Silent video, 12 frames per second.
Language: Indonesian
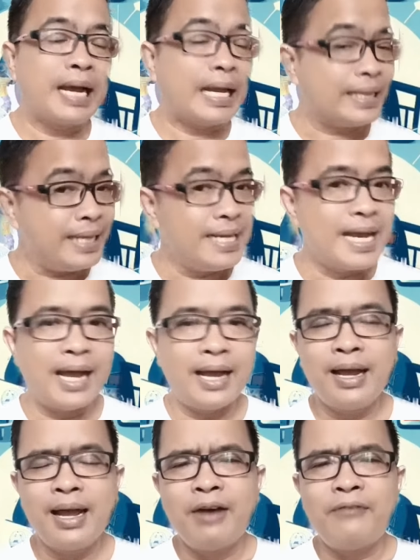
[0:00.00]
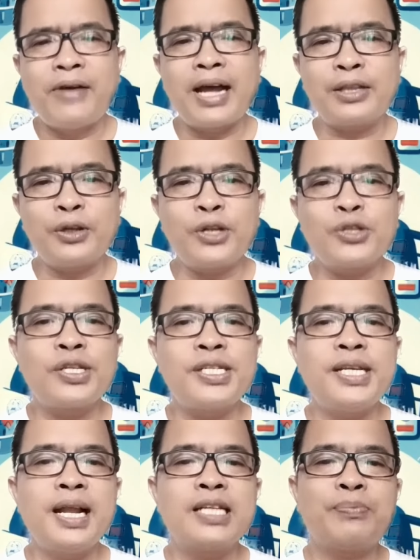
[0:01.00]
Ketiga, faktor
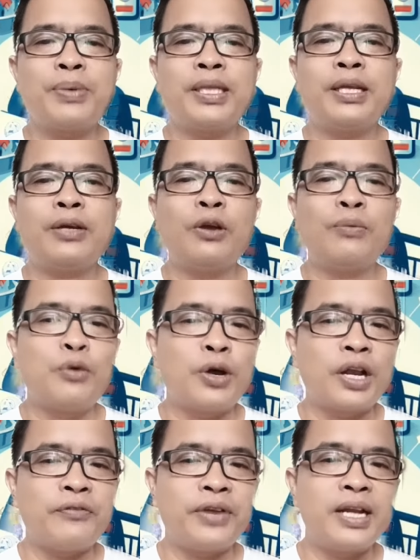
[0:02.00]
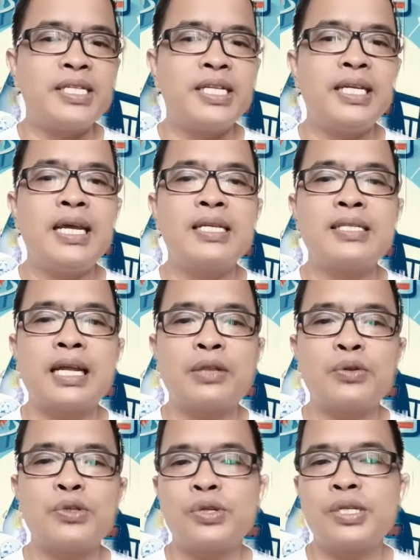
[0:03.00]
sosial seperti kelompok referensi dan
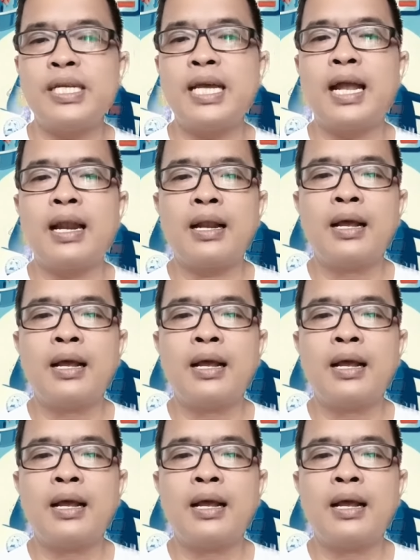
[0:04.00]
status sosial.